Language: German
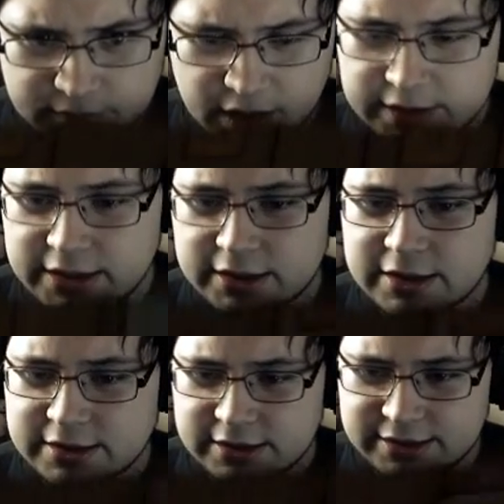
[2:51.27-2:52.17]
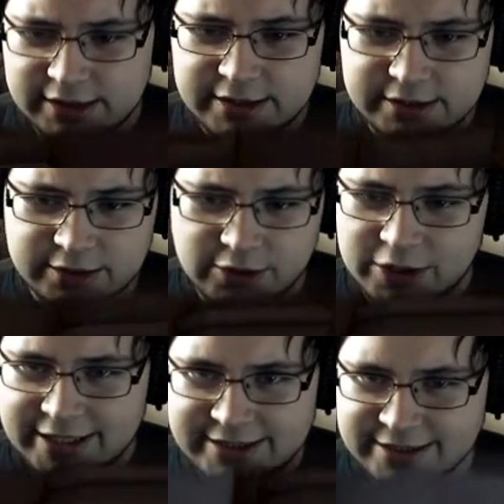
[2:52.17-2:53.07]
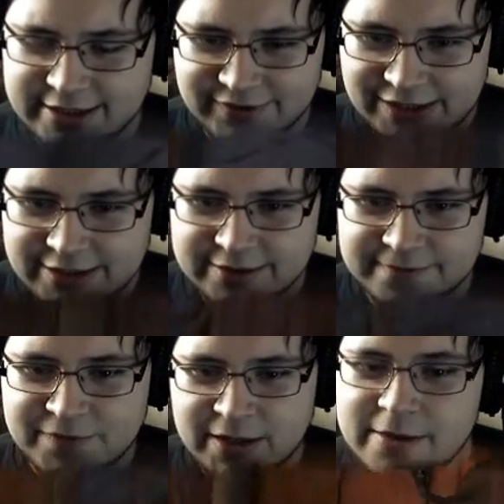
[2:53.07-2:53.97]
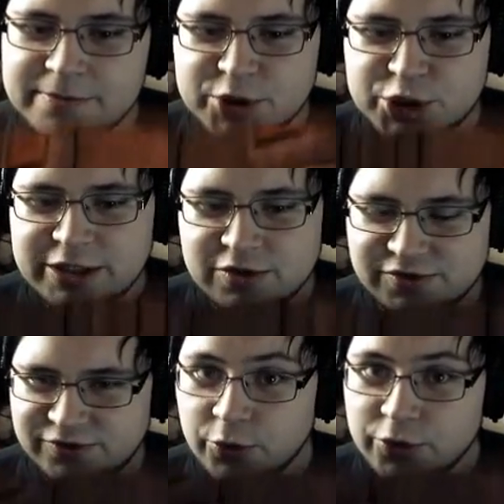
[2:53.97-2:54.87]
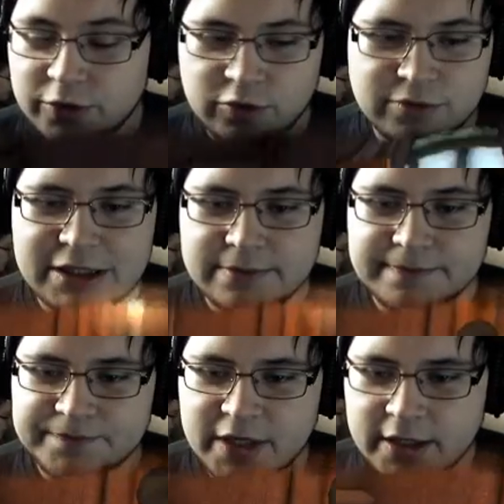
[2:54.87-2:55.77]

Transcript: die, das, das kleinste Orchester der Welt. Bestehend aus Flöhen und Milben.